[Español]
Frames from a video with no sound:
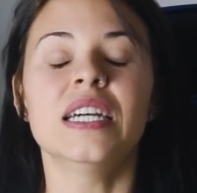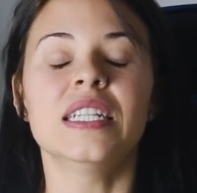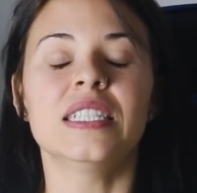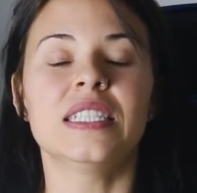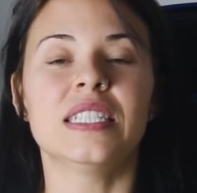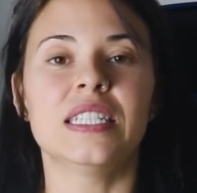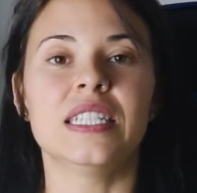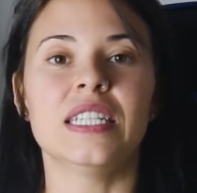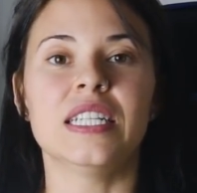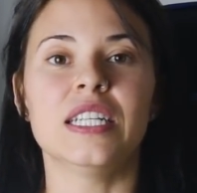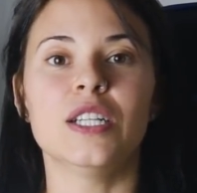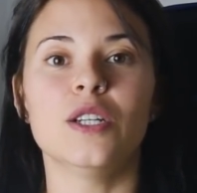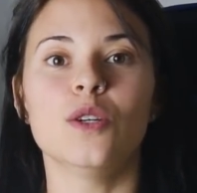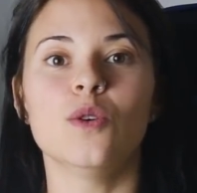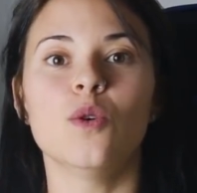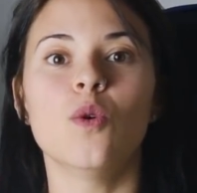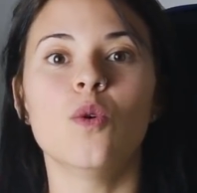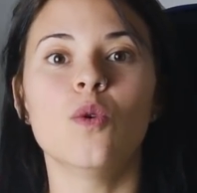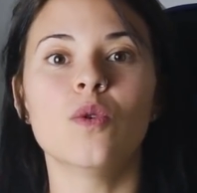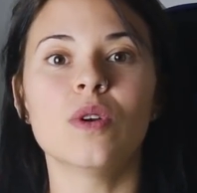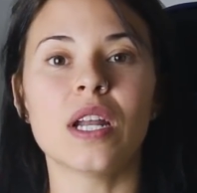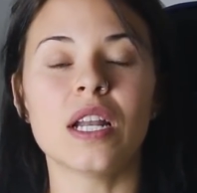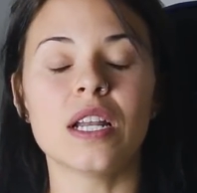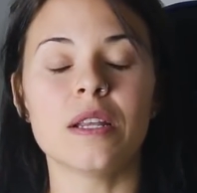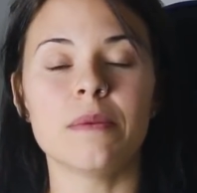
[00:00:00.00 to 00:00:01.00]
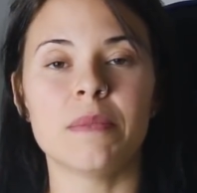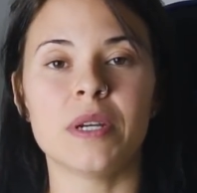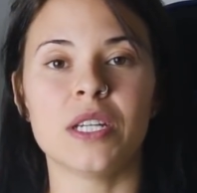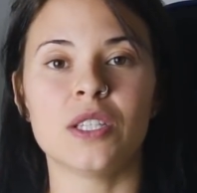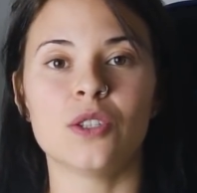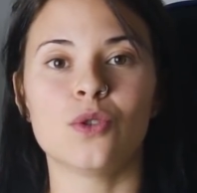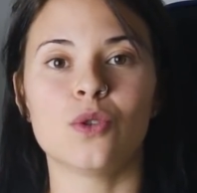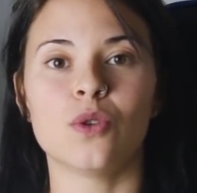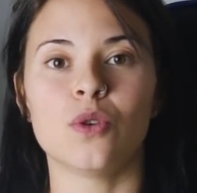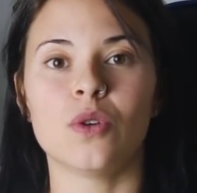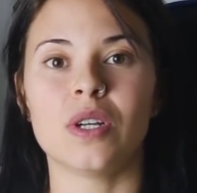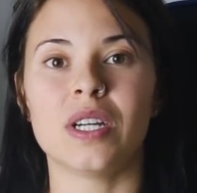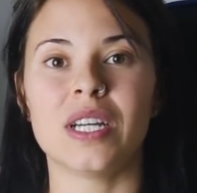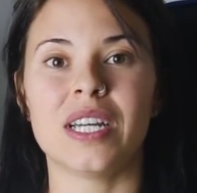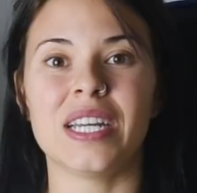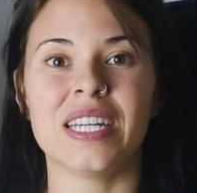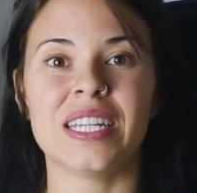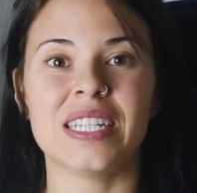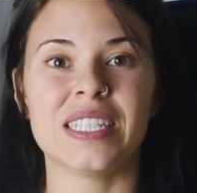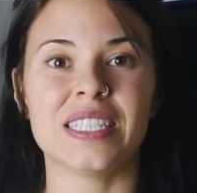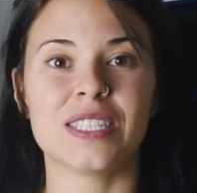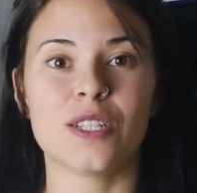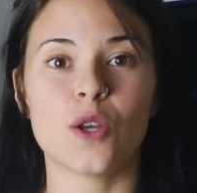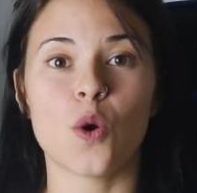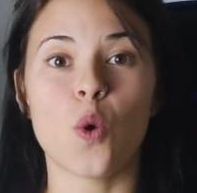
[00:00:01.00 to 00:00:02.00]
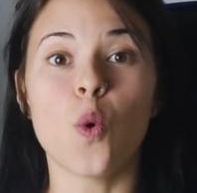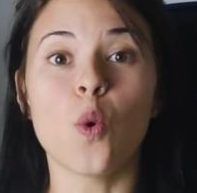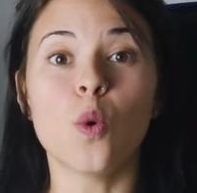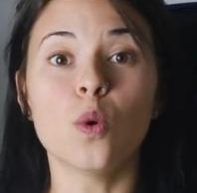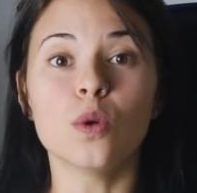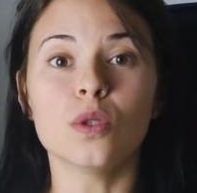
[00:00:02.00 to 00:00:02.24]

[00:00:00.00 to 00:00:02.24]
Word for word: Si un alimento es